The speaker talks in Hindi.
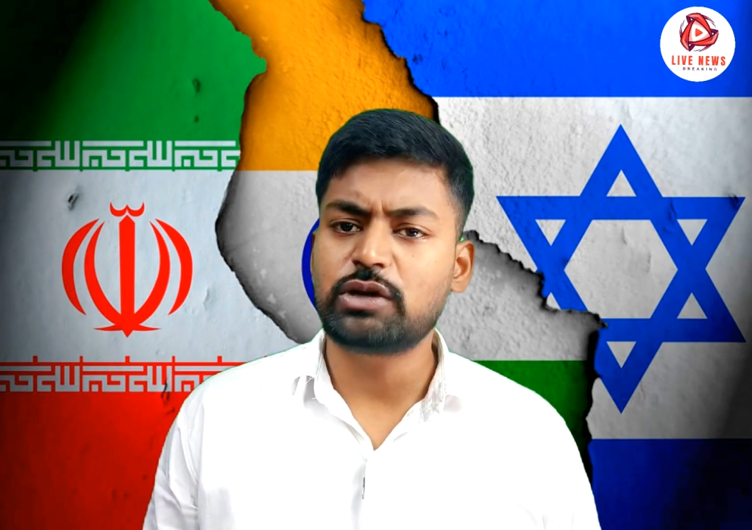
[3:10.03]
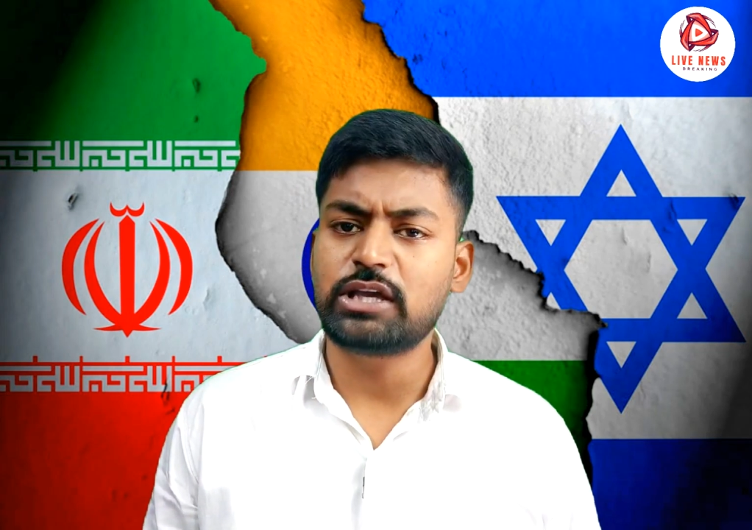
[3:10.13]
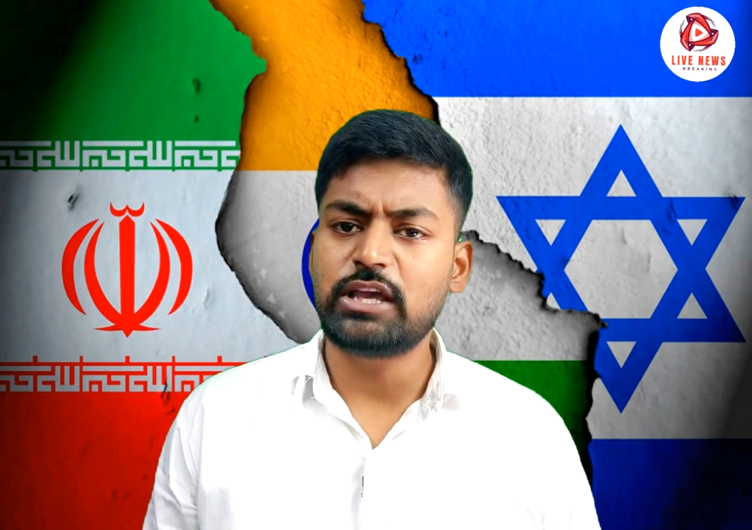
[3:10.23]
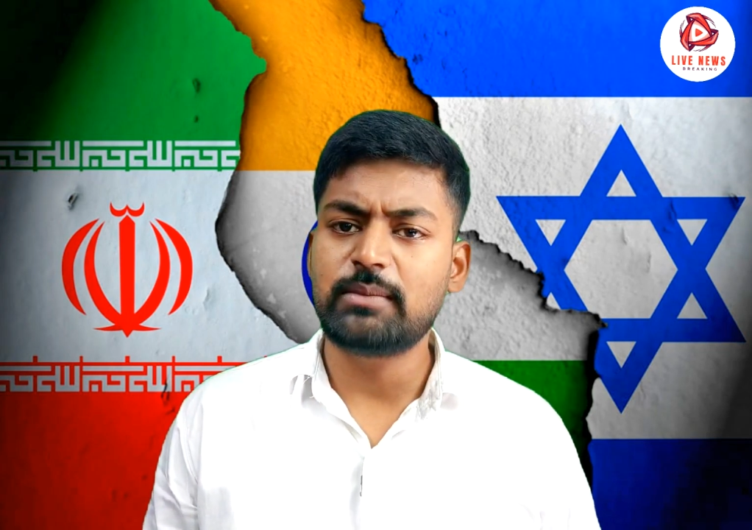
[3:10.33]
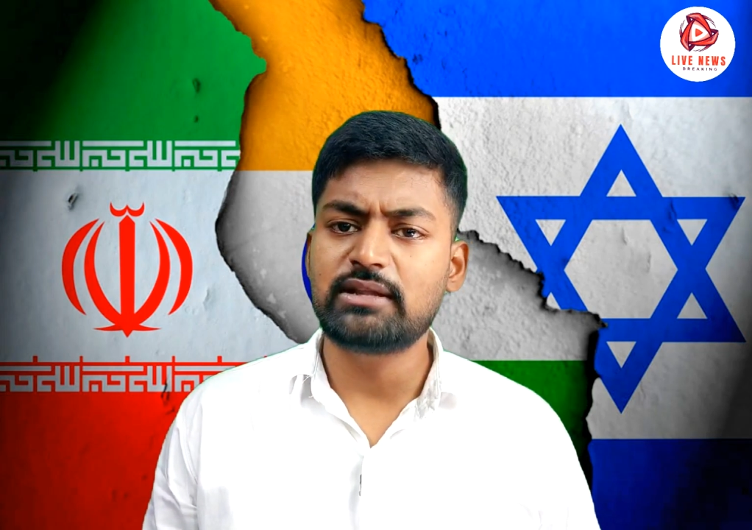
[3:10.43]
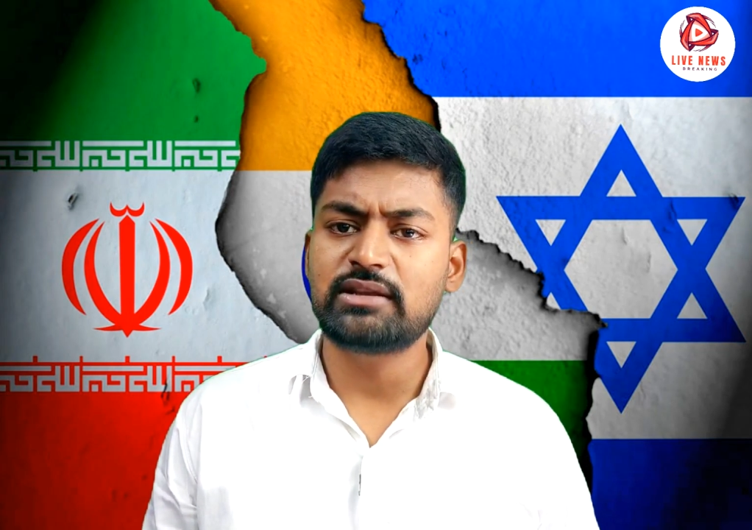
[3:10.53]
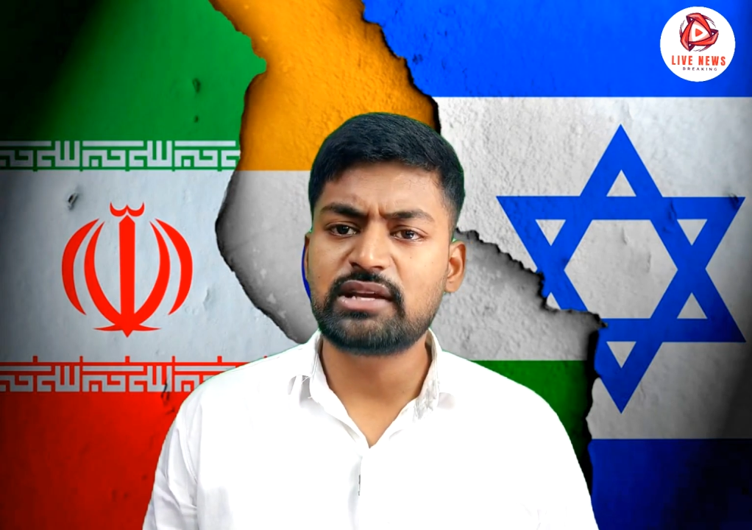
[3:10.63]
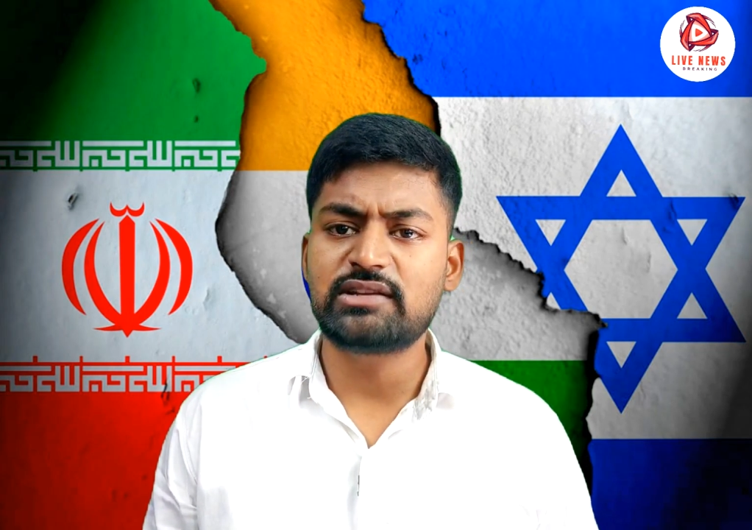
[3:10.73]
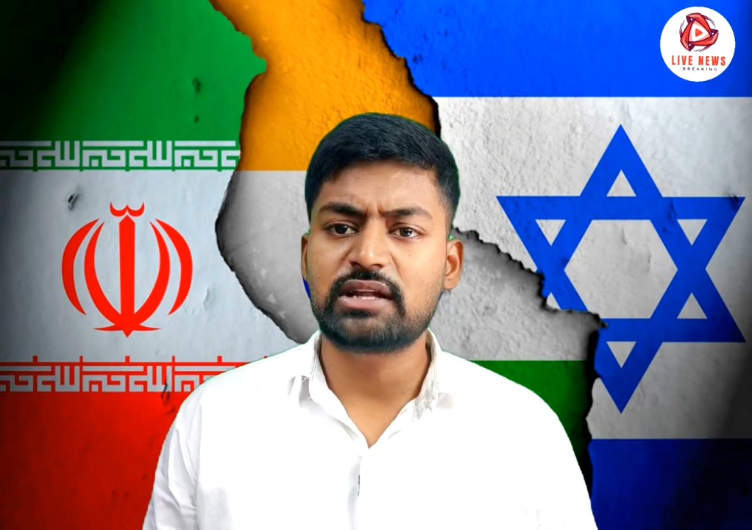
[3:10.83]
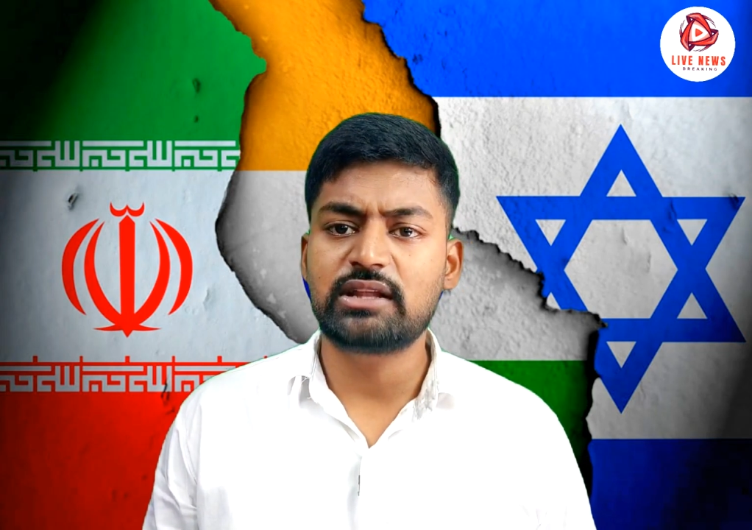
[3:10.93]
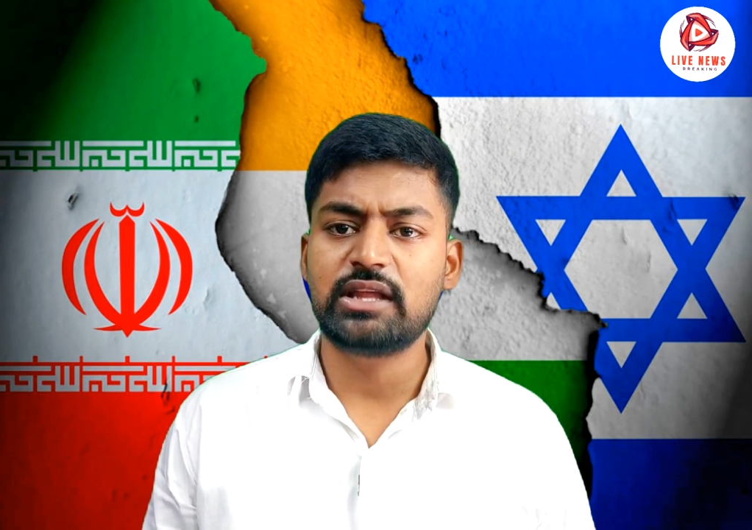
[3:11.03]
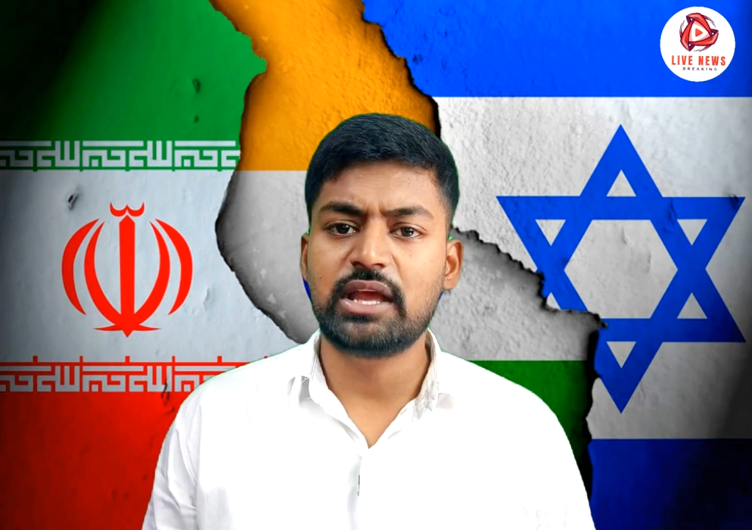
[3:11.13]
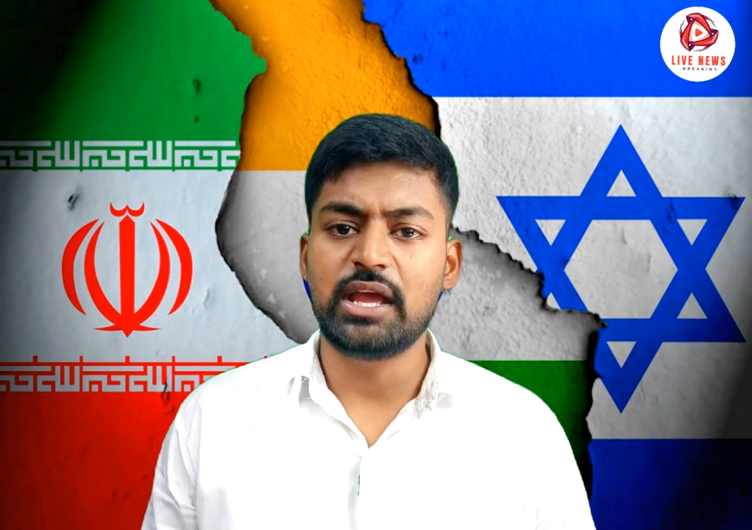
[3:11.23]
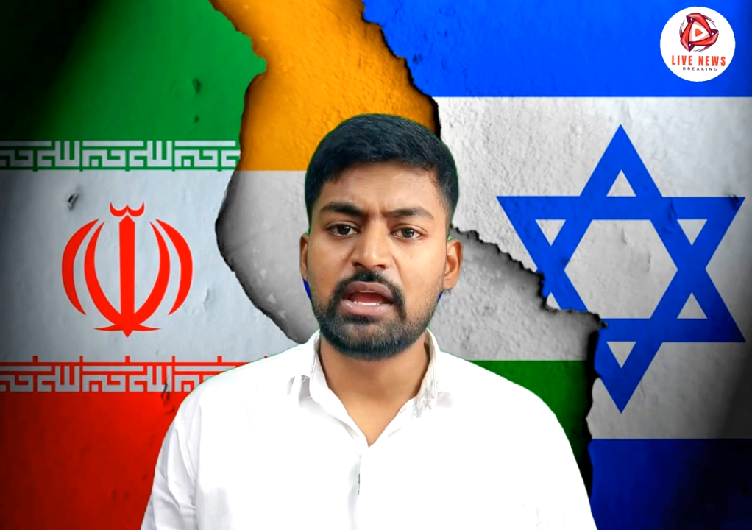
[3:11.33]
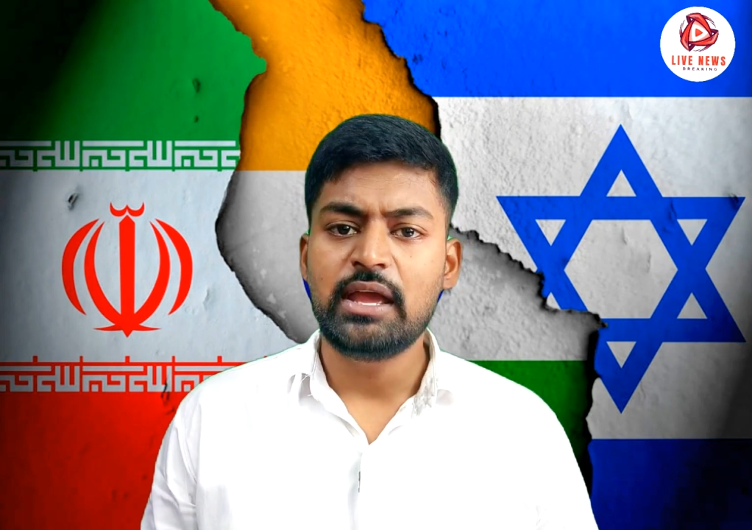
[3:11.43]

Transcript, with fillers: की कीमत गिर सकती है